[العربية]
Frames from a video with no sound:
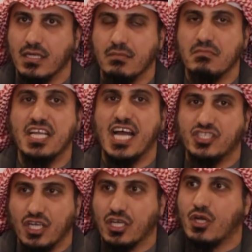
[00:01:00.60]
من
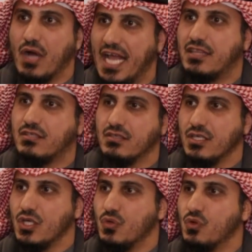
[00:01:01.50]
أجل الكويت
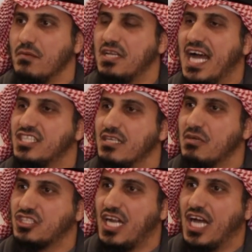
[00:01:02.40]
ومن أجل
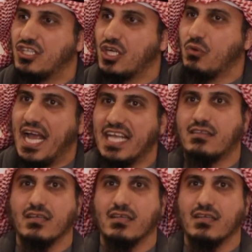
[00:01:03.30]
مصلحة الكويت